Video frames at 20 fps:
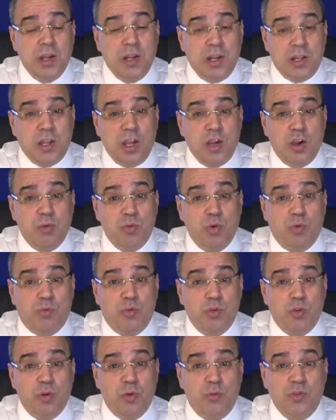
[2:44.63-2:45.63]
لديهم
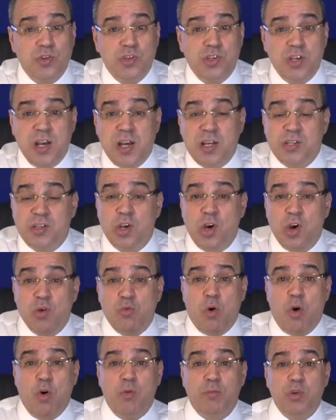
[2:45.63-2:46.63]
نفوذهم في الجهاز
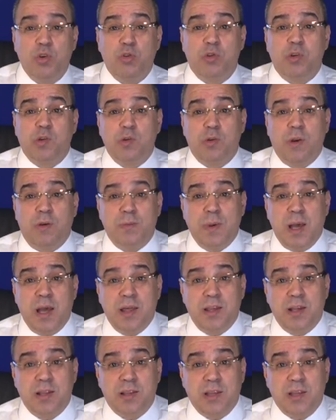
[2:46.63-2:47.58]
وهم يريدون بهذه